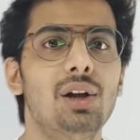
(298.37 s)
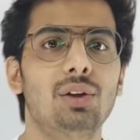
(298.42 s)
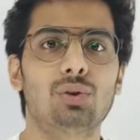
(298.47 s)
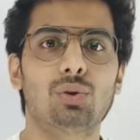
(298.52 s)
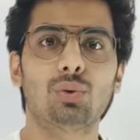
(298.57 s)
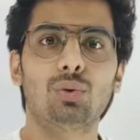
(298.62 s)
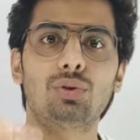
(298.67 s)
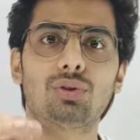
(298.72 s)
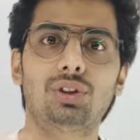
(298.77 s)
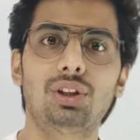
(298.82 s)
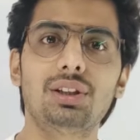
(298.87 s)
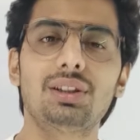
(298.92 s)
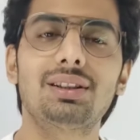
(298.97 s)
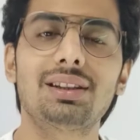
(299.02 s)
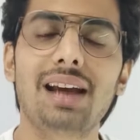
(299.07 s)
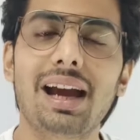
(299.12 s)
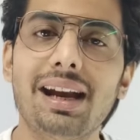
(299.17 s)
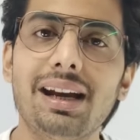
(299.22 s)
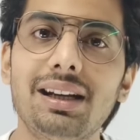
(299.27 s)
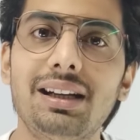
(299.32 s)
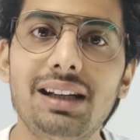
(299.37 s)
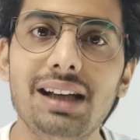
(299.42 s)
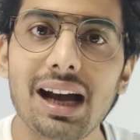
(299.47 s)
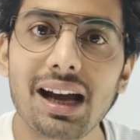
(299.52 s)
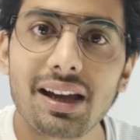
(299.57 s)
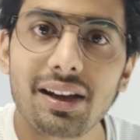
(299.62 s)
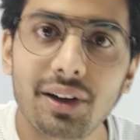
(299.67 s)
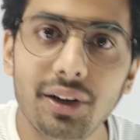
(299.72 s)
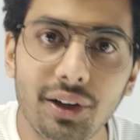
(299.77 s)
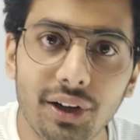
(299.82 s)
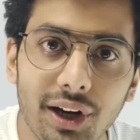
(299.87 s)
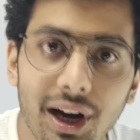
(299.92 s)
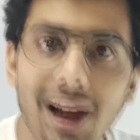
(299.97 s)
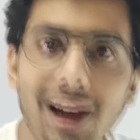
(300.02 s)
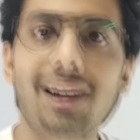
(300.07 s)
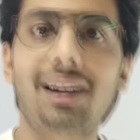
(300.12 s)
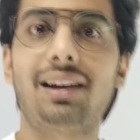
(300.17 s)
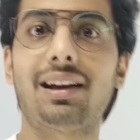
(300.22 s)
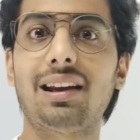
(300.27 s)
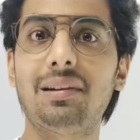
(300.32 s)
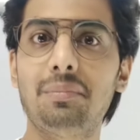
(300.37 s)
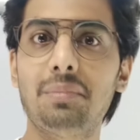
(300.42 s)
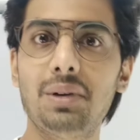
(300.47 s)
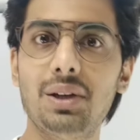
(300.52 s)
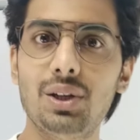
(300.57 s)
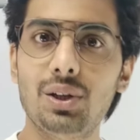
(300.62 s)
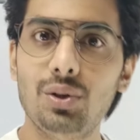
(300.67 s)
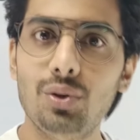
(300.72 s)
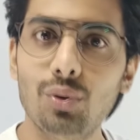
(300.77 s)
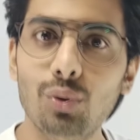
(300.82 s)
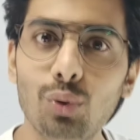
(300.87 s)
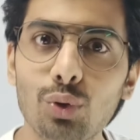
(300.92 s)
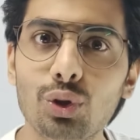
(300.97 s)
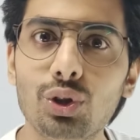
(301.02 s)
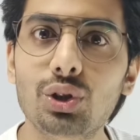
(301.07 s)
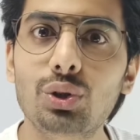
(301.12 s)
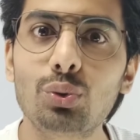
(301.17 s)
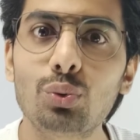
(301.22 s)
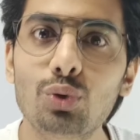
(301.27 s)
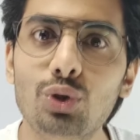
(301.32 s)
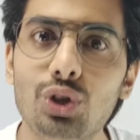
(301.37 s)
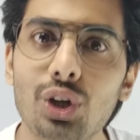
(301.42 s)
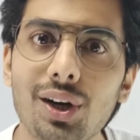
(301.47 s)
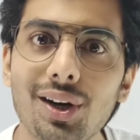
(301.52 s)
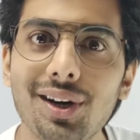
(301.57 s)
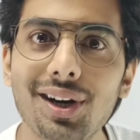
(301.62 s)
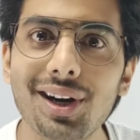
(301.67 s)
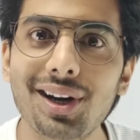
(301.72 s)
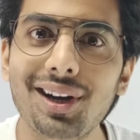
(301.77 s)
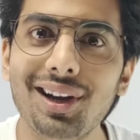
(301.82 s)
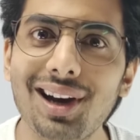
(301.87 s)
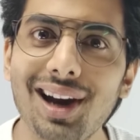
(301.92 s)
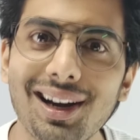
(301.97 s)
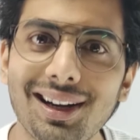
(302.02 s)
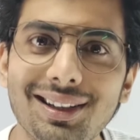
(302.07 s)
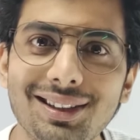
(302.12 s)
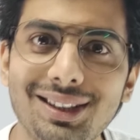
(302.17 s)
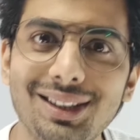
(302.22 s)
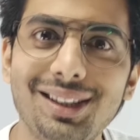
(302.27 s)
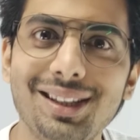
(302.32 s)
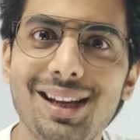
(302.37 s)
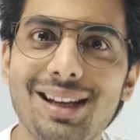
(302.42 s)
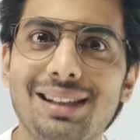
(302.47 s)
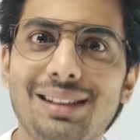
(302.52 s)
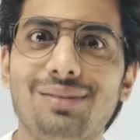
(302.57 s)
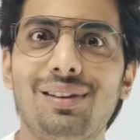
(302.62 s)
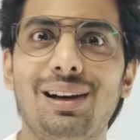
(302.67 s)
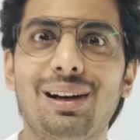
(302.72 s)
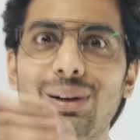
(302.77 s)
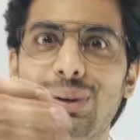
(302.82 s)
तो दिस एंटायर ट्रैक कैन बी यूज टू जनरेट इलेक्ट्रिसिटी एज वेल